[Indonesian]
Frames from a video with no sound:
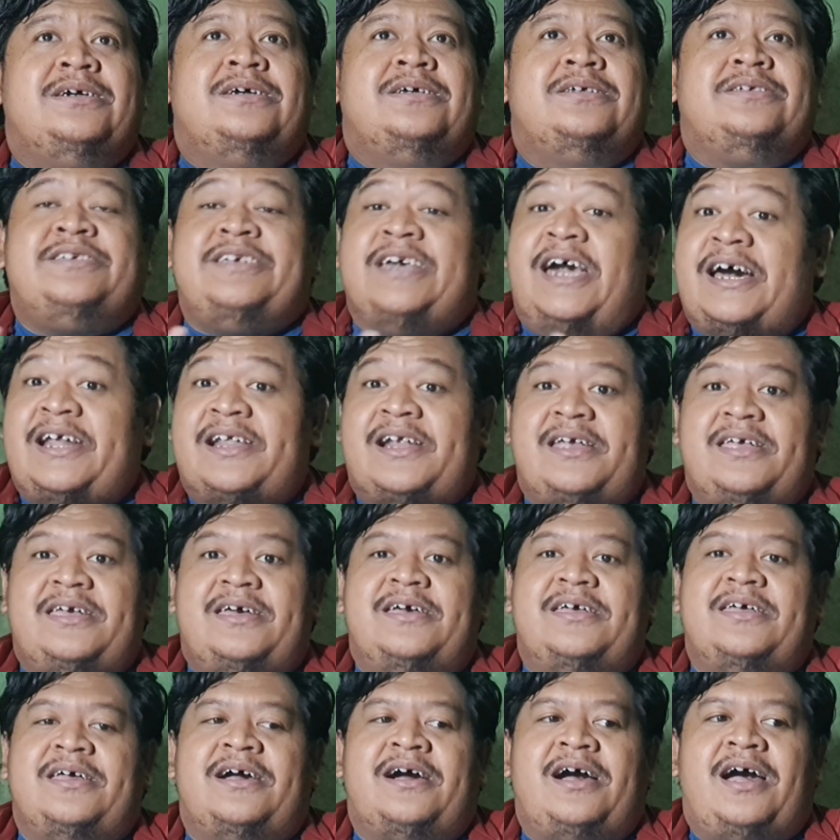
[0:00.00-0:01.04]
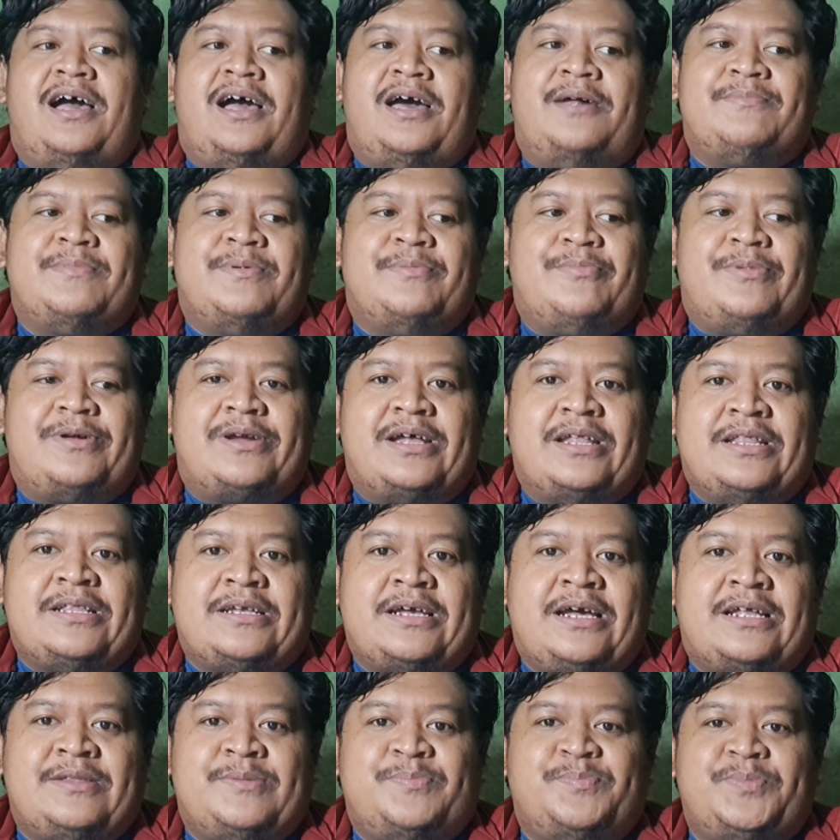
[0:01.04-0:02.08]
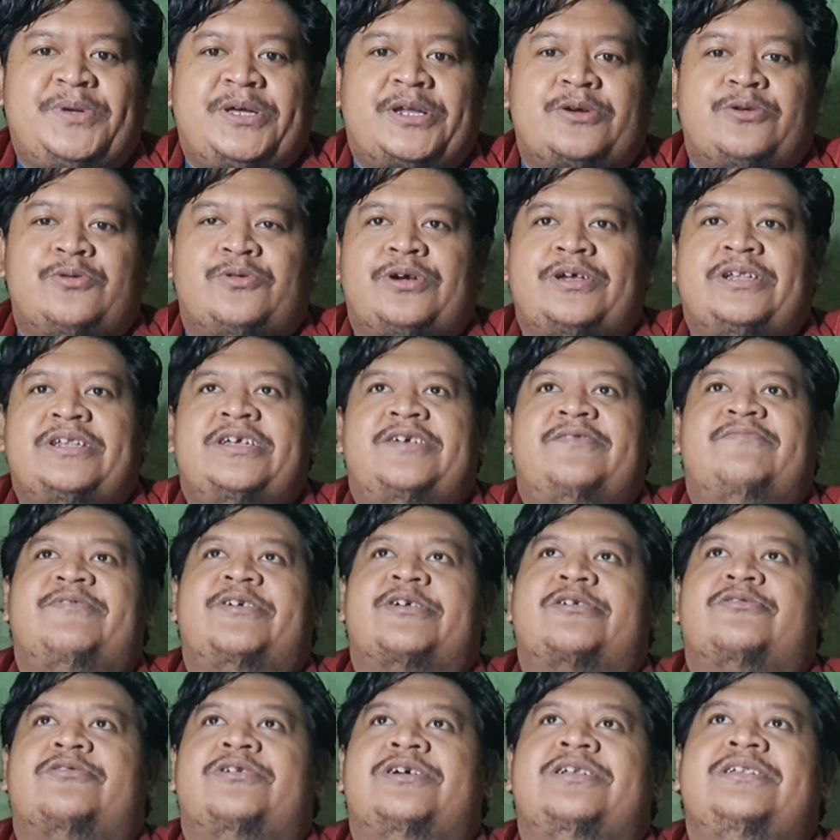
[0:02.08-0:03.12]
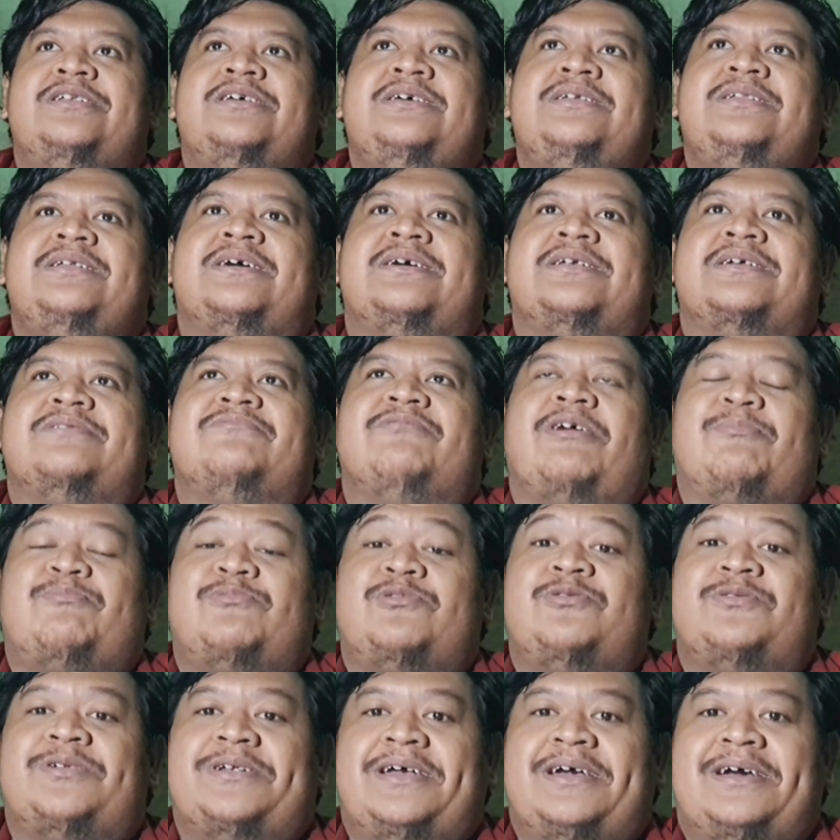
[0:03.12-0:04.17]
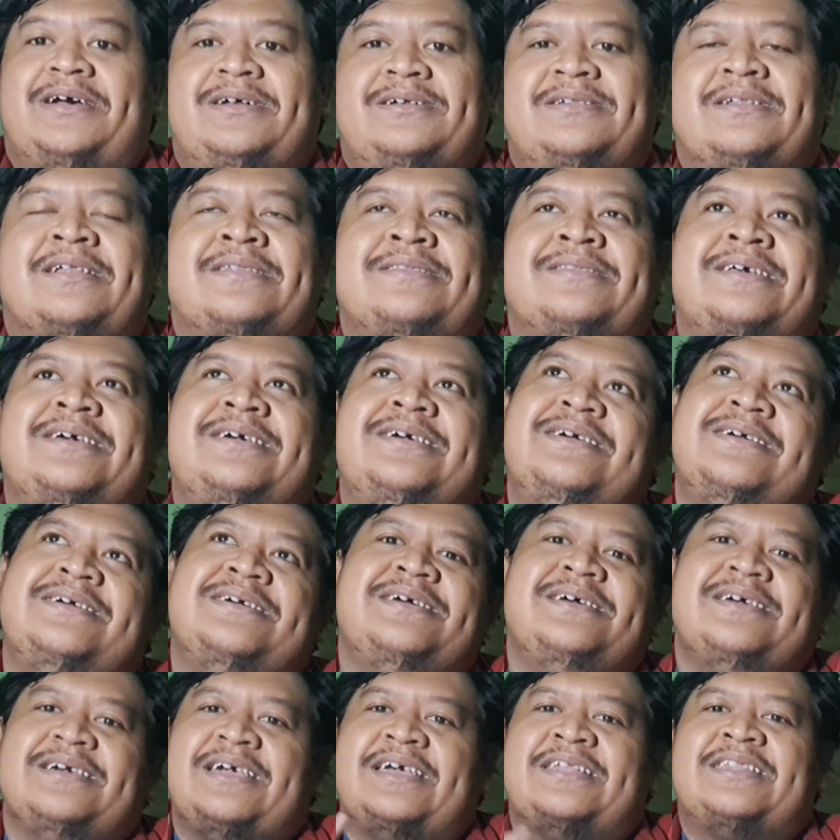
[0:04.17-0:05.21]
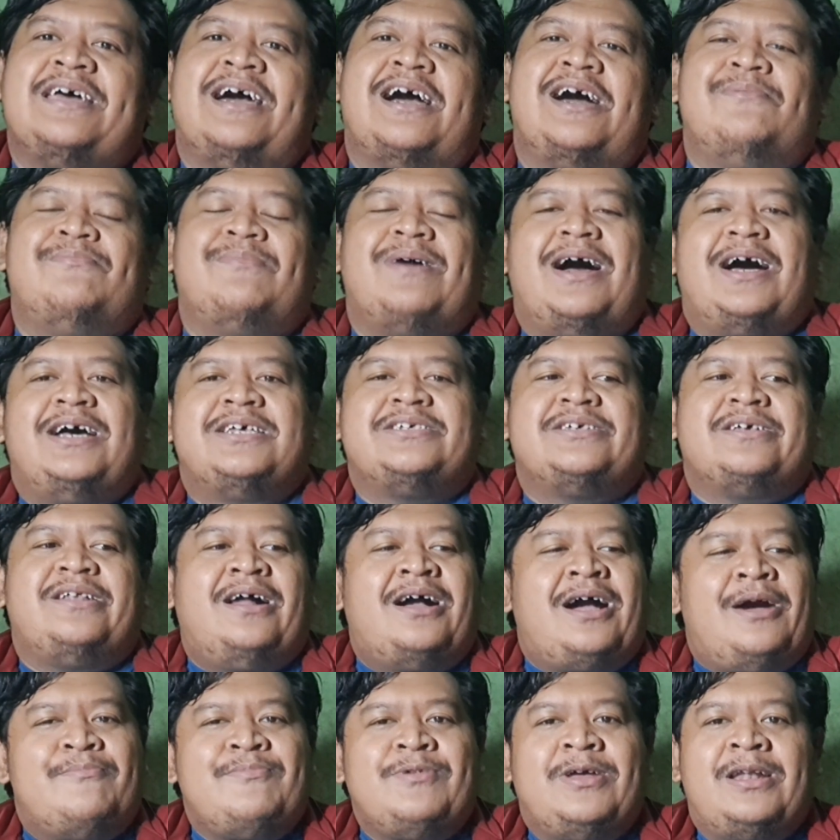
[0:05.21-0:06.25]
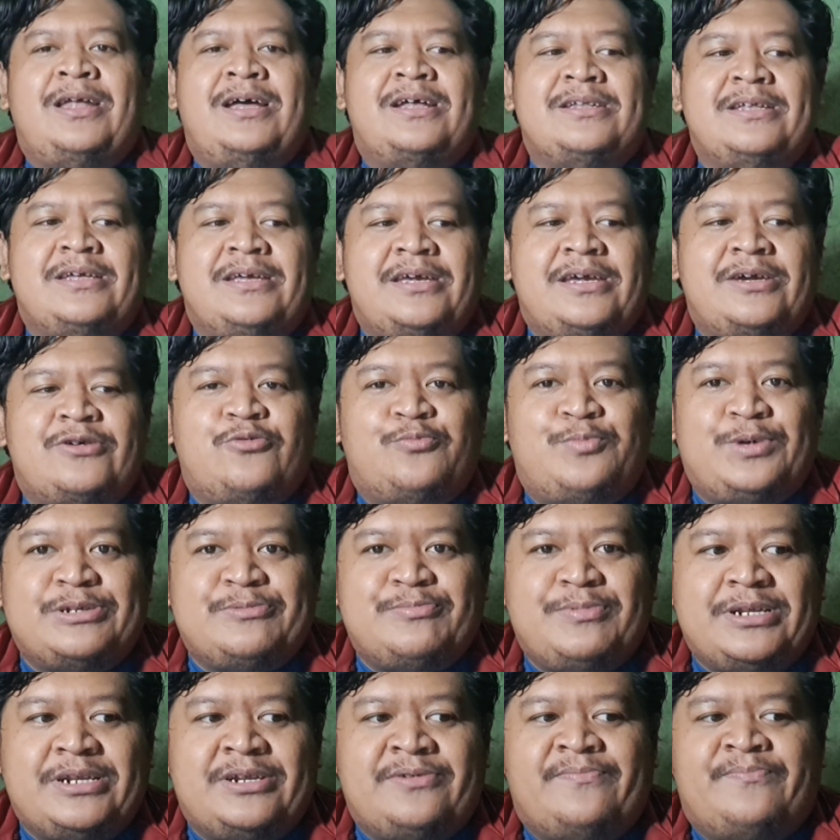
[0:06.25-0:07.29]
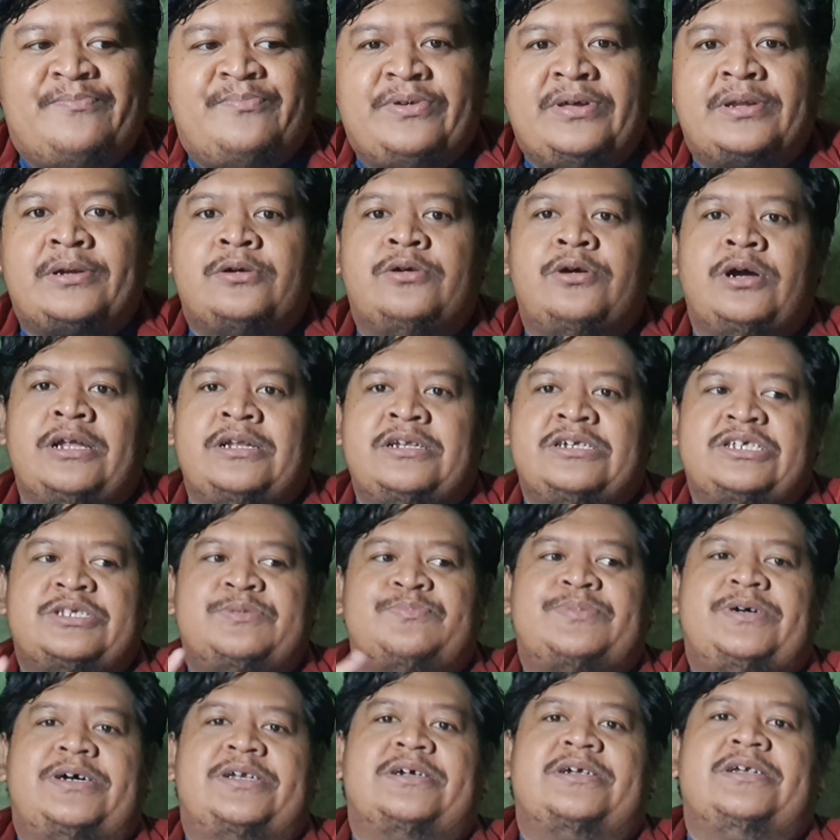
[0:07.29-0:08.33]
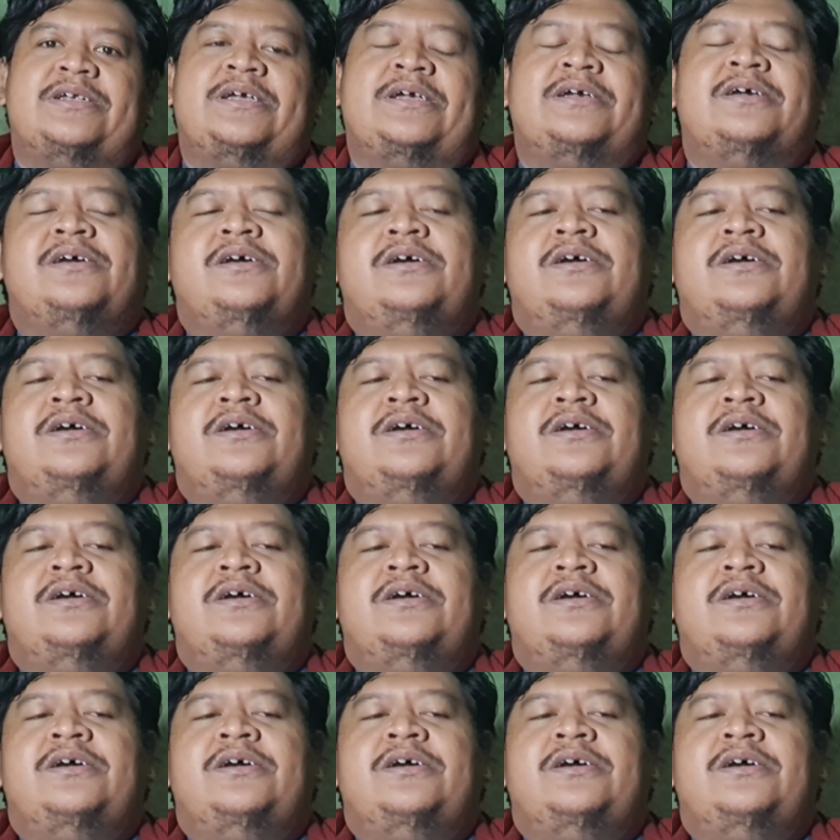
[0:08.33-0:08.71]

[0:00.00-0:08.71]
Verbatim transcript: Jara ya yang akan memerankan Virgo ini Virgo ini dari webtoon ya nanti kita akan bahas selengkapnya lah di kupas film Virgo and the Sparkling